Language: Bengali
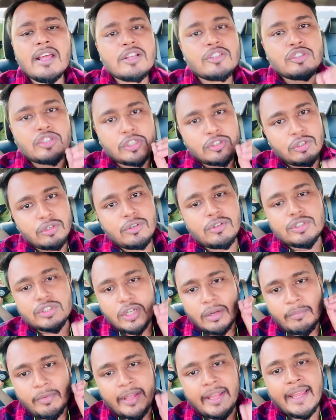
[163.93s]
যতটুক
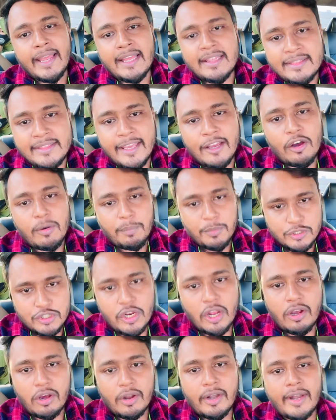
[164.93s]
সময় জ্ঞান দিয়ে
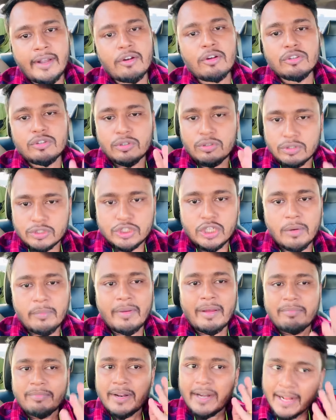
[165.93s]
অপচয় করেন অতটুক সময়
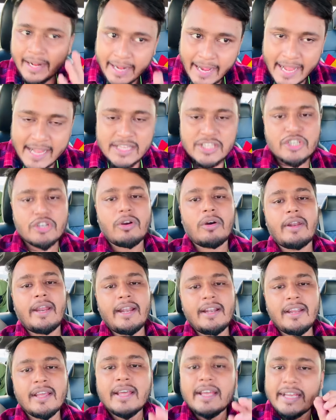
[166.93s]
আপনারা কাজ করেন
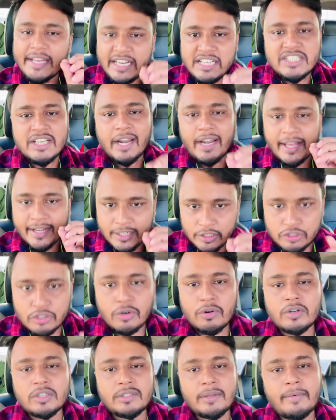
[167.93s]
ইনশাল্লাহ কিছু
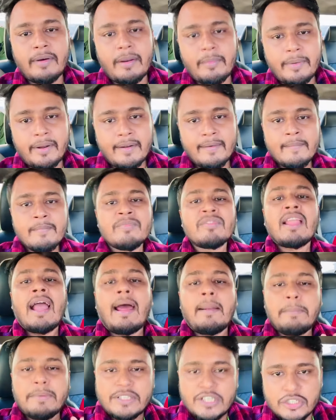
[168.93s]
করতে পারবেন আর
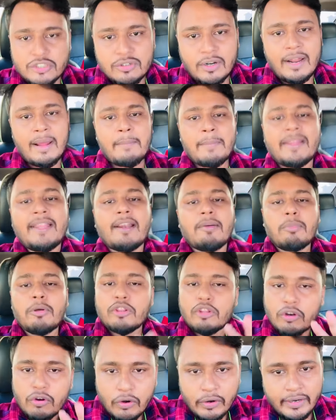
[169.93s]
বিশেষ করে আমাদের মতো
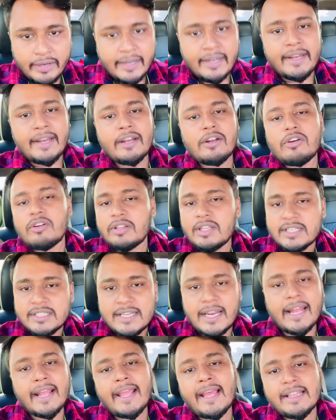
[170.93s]
কন্টেন্ট ক্রিয়েটরদের
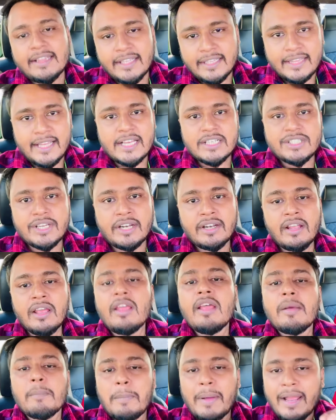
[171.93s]
যারা জ্ঞান দিতে আসেন
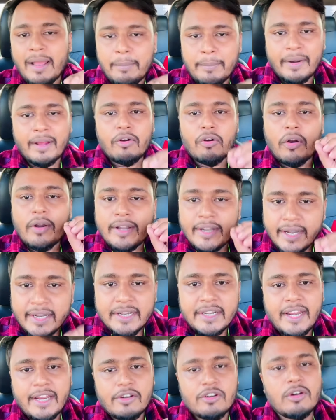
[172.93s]
ভাই আমরা কন্টেন্ট
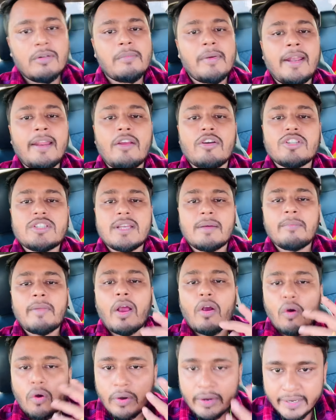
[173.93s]
ক্রিয়েটর মানে হচ্ছে আমরা
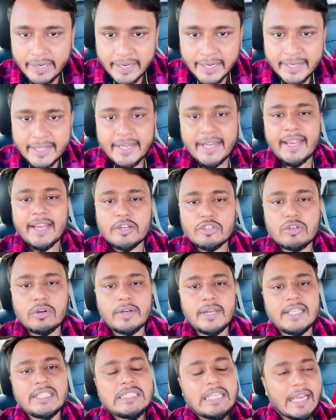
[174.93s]
কন্টেন্ট ক্রিয়েট
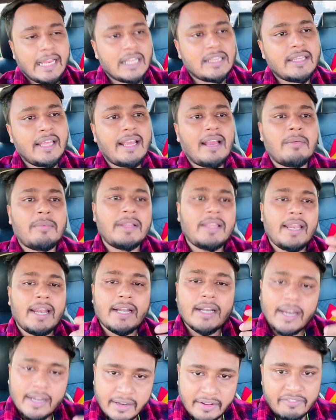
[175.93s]
করি সেখান থেকে আমাদের
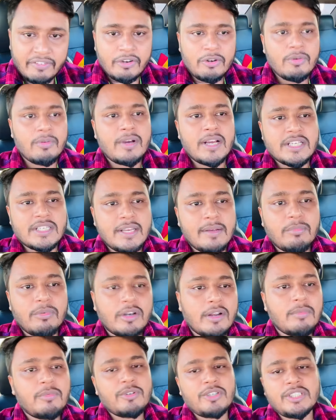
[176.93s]
একটা রেভিনিউ আসে
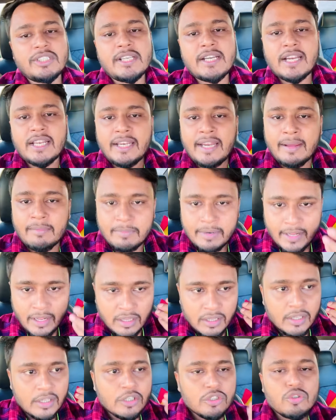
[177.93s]
মোটামুটি যেটা নিয়ে আমরা
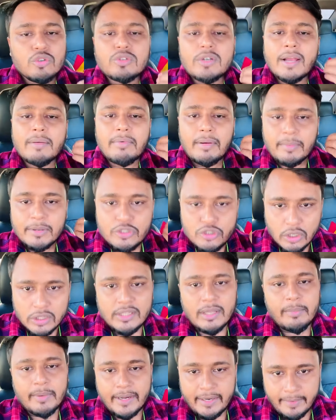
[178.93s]
টুকটাকভাবে
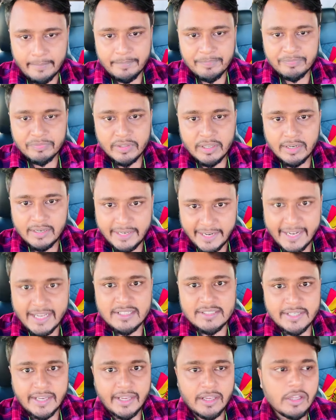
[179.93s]
চলতে পারি ঠিক
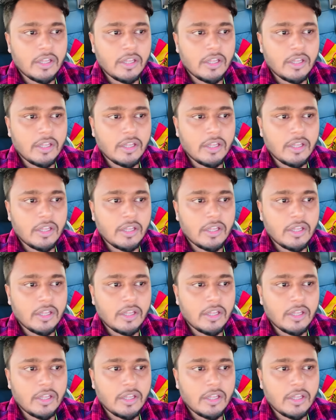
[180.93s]
আছে